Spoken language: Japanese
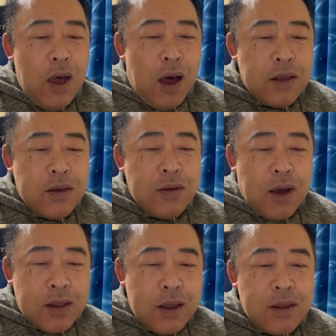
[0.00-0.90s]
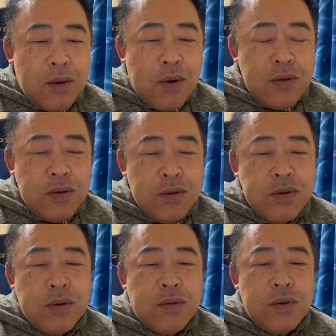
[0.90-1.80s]
熱く語って昆虫
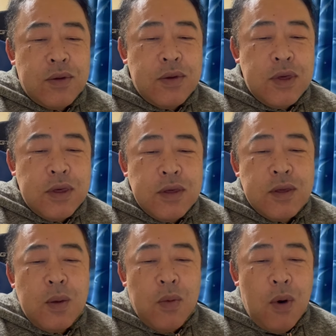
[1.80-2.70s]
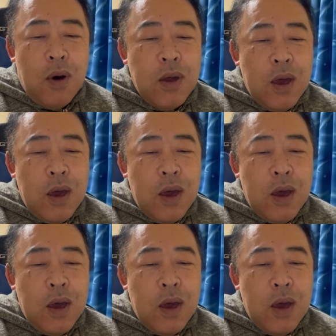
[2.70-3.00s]
食を推進しても